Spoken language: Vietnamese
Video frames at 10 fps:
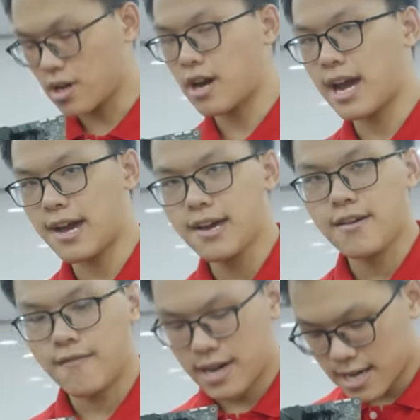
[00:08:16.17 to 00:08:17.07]
LGA,
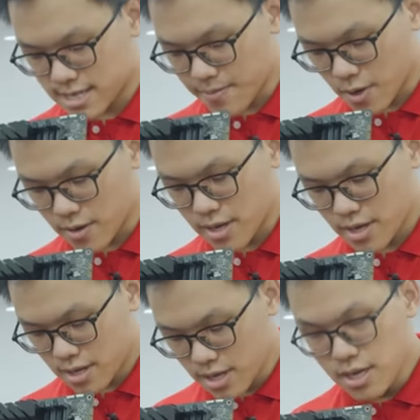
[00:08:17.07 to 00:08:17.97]
và sắp tới
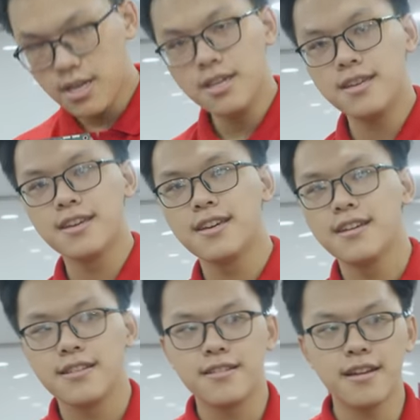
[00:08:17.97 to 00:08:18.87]
thì
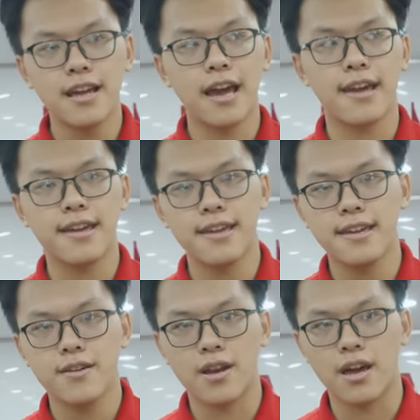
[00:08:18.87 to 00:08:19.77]
những
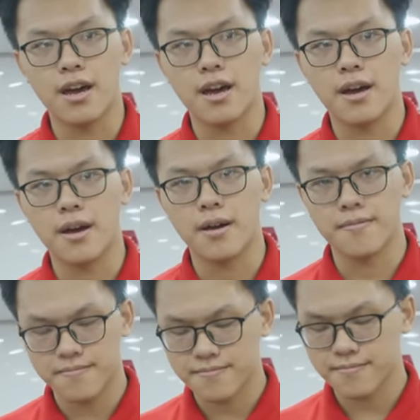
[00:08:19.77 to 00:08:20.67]
cái gọi là
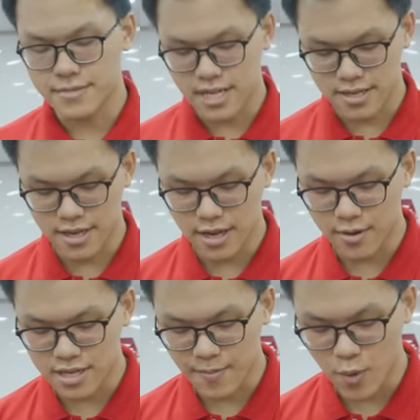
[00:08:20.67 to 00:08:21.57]
những cái
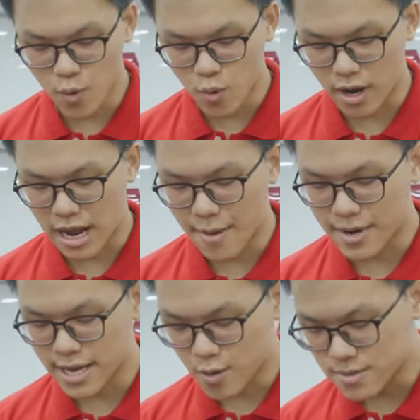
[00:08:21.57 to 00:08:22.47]
con CPU của
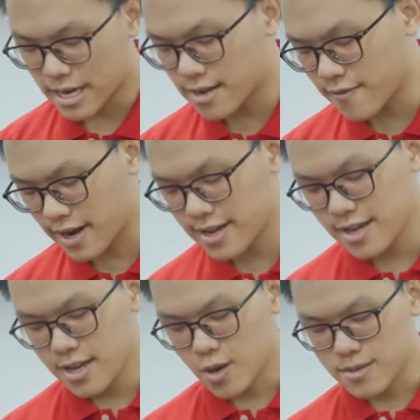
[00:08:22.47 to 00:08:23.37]
AMD cũng sẽ như vậy,
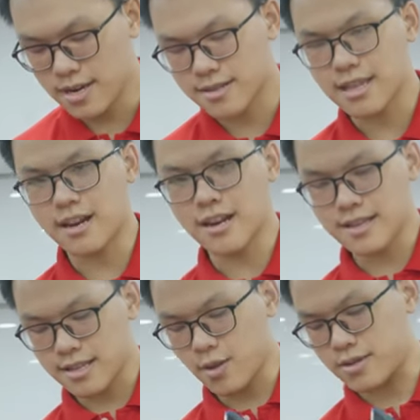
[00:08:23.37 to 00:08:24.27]
cũng sẽ được tăng
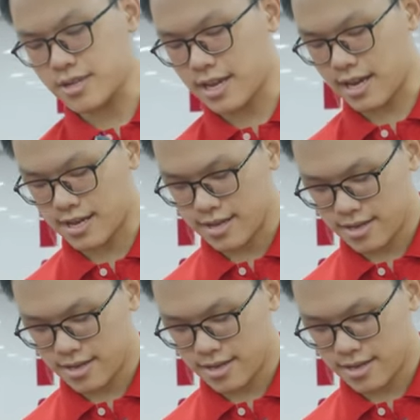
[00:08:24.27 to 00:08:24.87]
lên, đổi sang như này,